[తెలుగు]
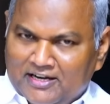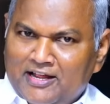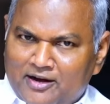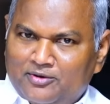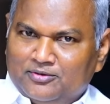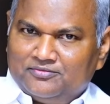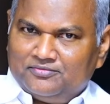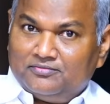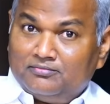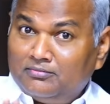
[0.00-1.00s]
నేడు
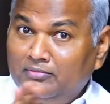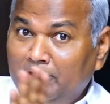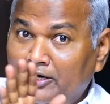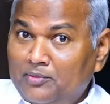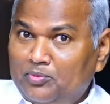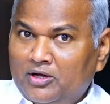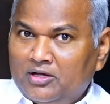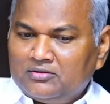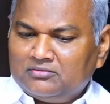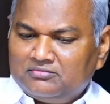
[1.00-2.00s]
రేపు
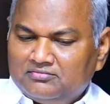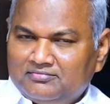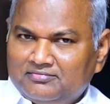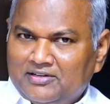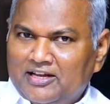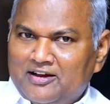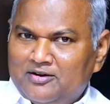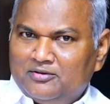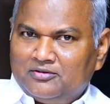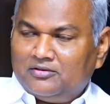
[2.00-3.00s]
కాదు
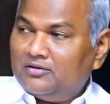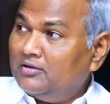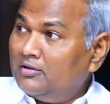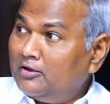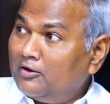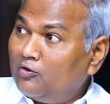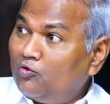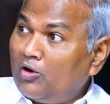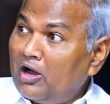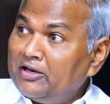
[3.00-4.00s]
నేడు
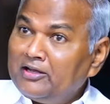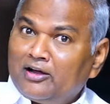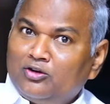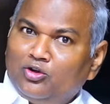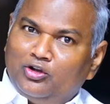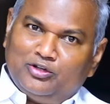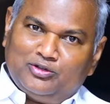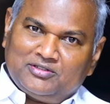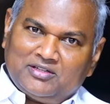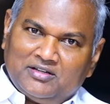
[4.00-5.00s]
వారి కన్నులు
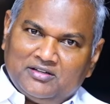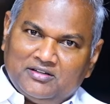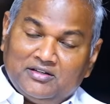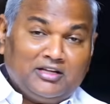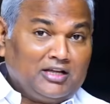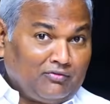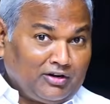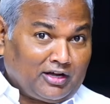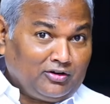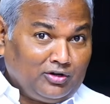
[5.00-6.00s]
ఎదుట
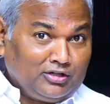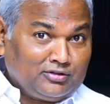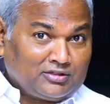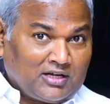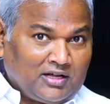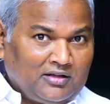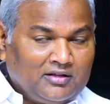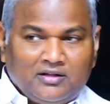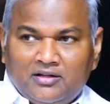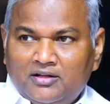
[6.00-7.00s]
ఎవరి కన్నులు ఎదుట
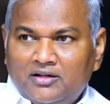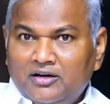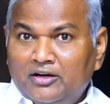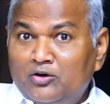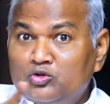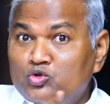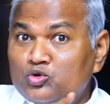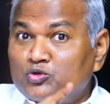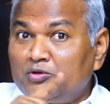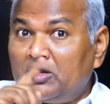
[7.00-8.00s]
నేను
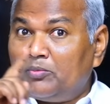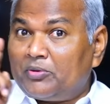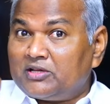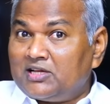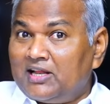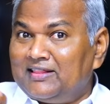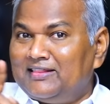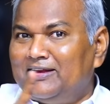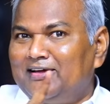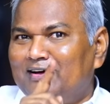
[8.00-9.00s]
చూస్తున్న
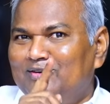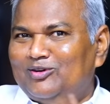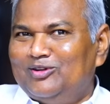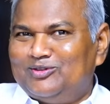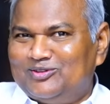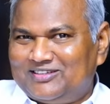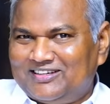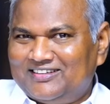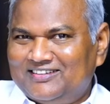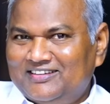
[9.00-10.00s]
ప్రజలందరి కన్నులు ఎదుట
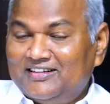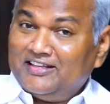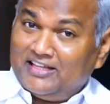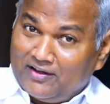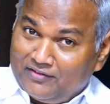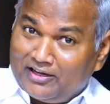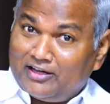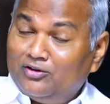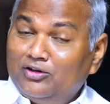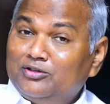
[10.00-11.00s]
ఎవరి
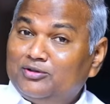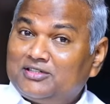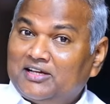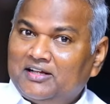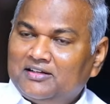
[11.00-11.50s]
కన్నులు ఎదుట